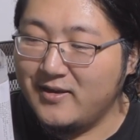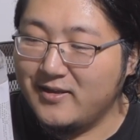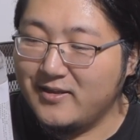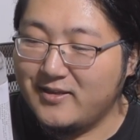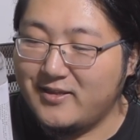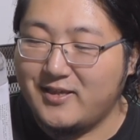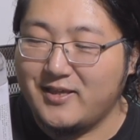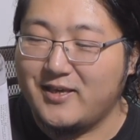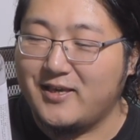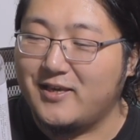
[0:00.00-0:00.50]

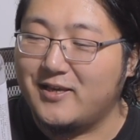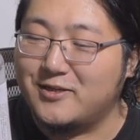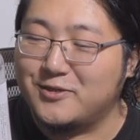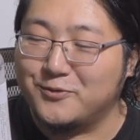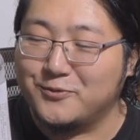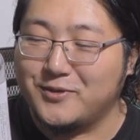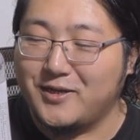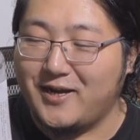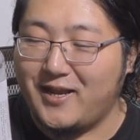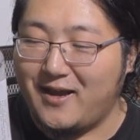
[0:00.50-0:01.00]
记忆
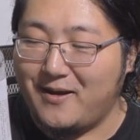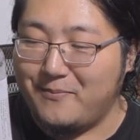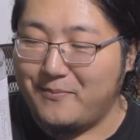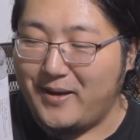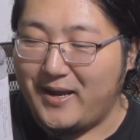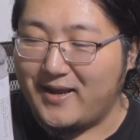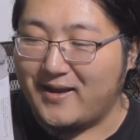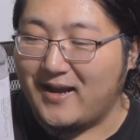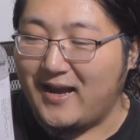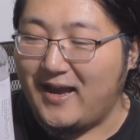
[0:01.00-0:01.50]
中的凉
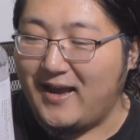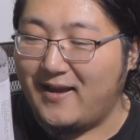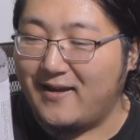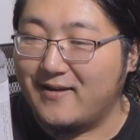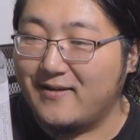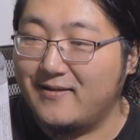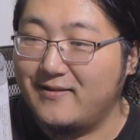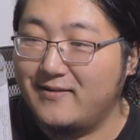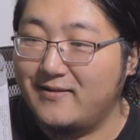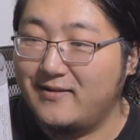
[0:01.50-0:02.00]
白开，
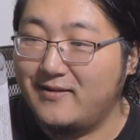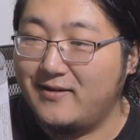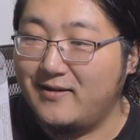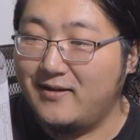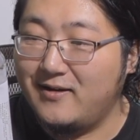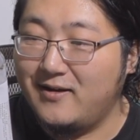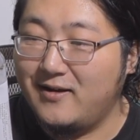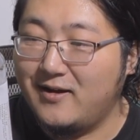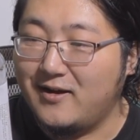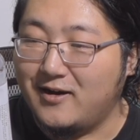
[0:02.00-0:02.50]

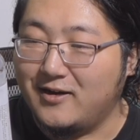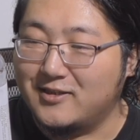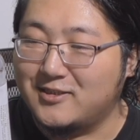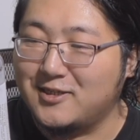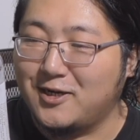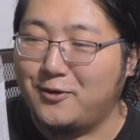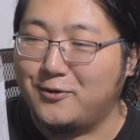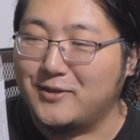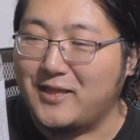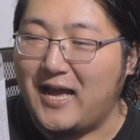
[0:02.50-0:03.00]
和
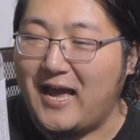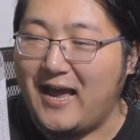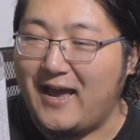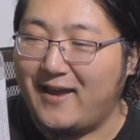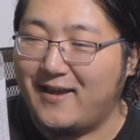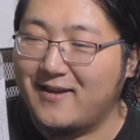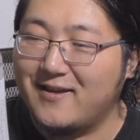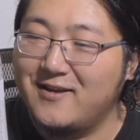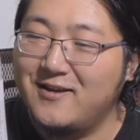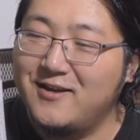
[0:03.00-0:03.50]
灶
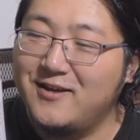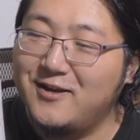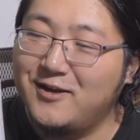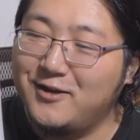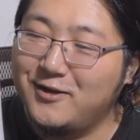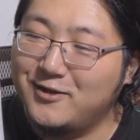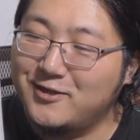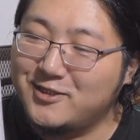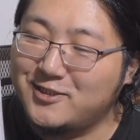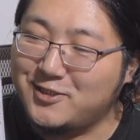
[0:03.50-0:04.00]
台、
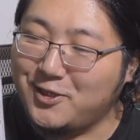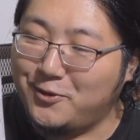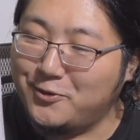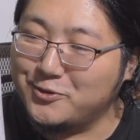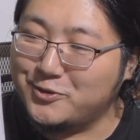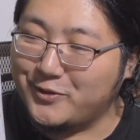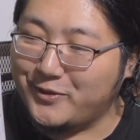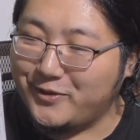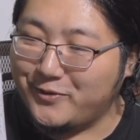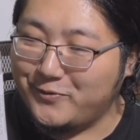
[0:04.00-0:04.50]
烧
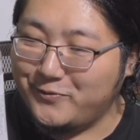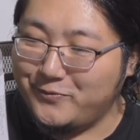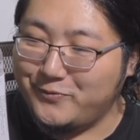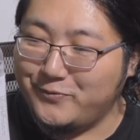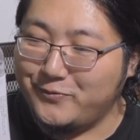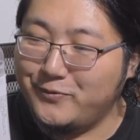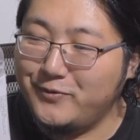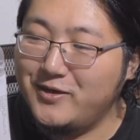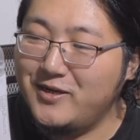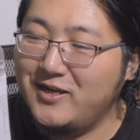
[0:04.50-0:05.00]
水
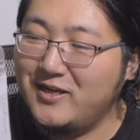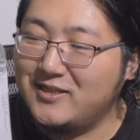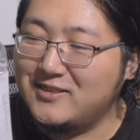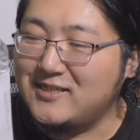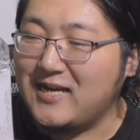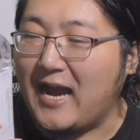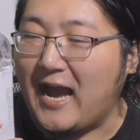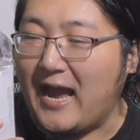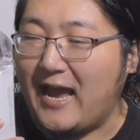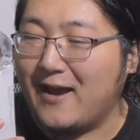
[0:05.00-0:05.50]
壶、
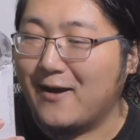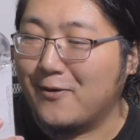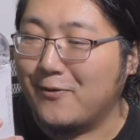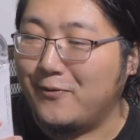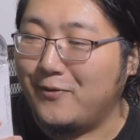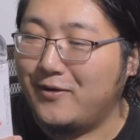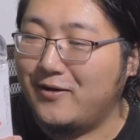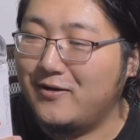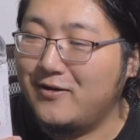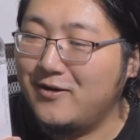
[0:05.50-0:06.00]
柴
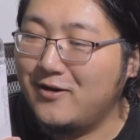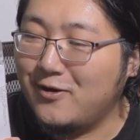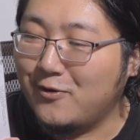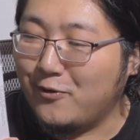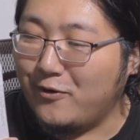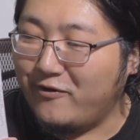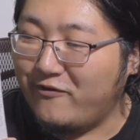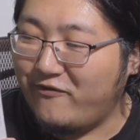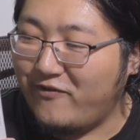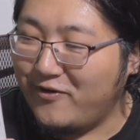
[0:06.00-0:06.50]
火
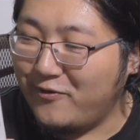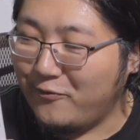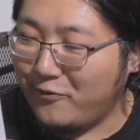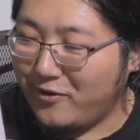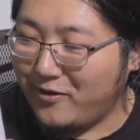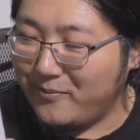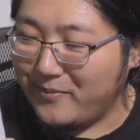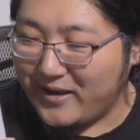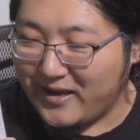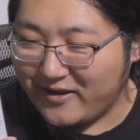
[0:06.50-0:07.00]
或蜂
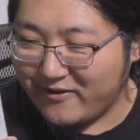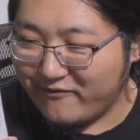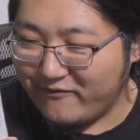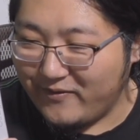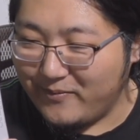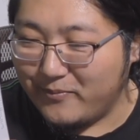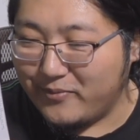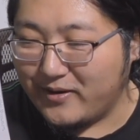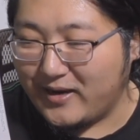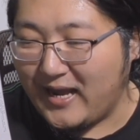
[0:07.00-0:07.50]
窝煤
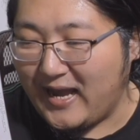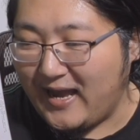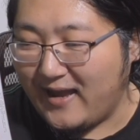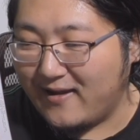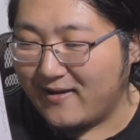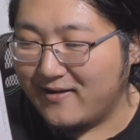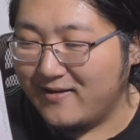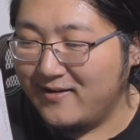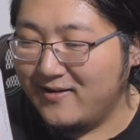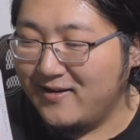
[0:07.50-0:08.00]
分不
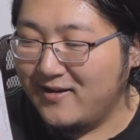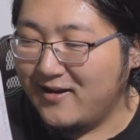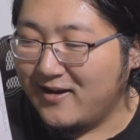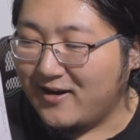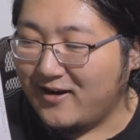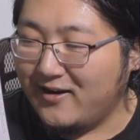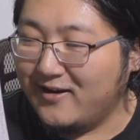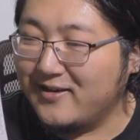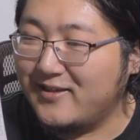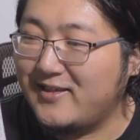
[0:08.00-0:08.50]
开，
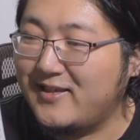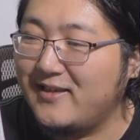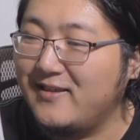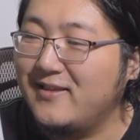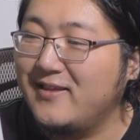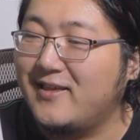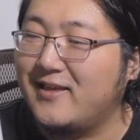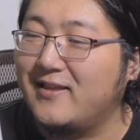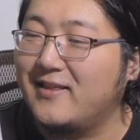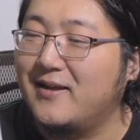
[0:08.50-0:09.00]
和
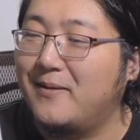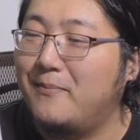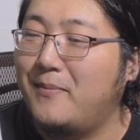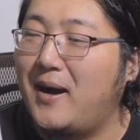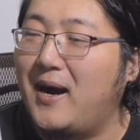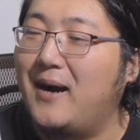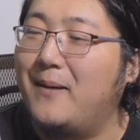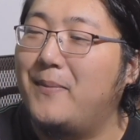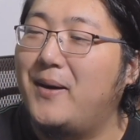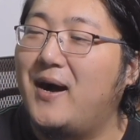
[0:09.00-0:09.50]
辛勤的
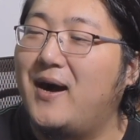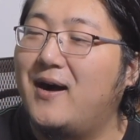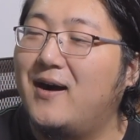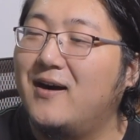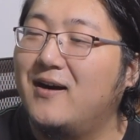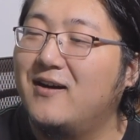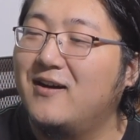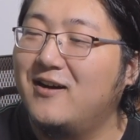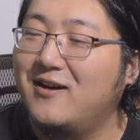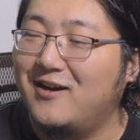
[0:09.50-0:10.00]
妈
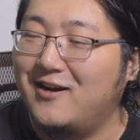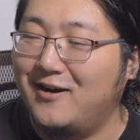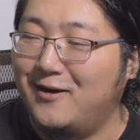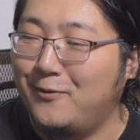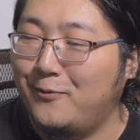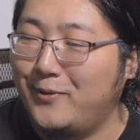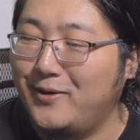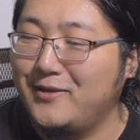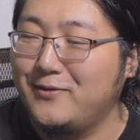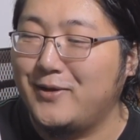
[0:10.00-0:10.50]
妈和
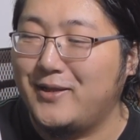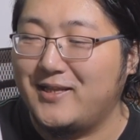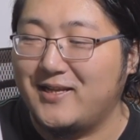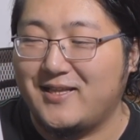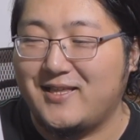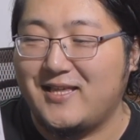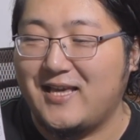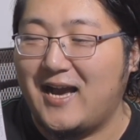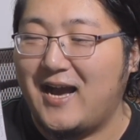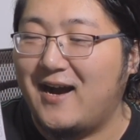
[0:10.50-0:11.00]
温暖的
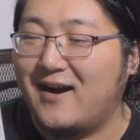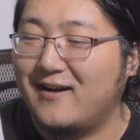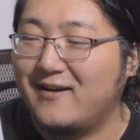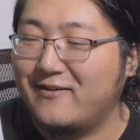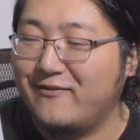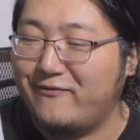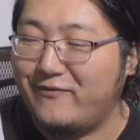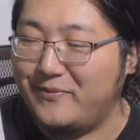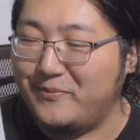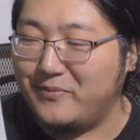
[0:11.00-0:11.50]
家
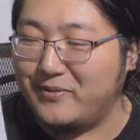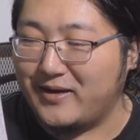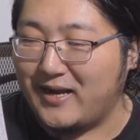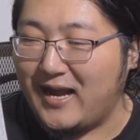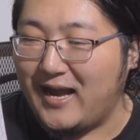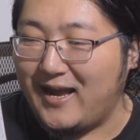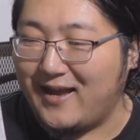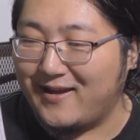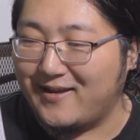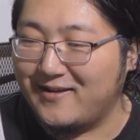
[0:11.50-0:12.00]
分不
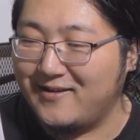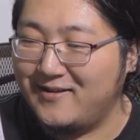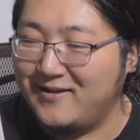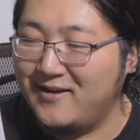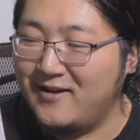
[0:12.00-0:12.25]
开。